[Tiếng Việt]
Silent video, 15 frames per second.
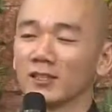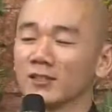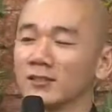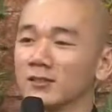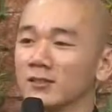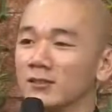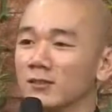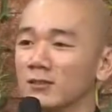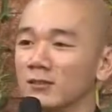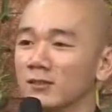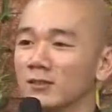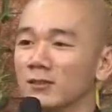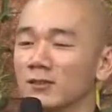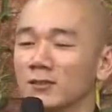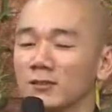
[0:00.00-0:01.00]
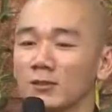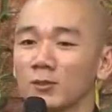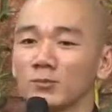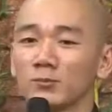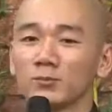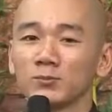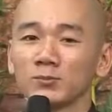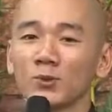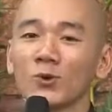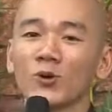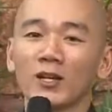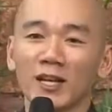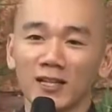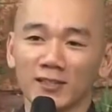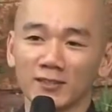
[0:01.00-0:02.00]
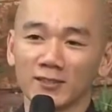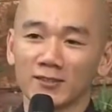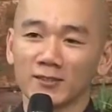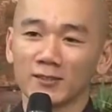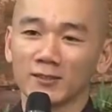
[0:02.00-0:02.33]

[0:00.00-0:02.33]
những sự không tốt lành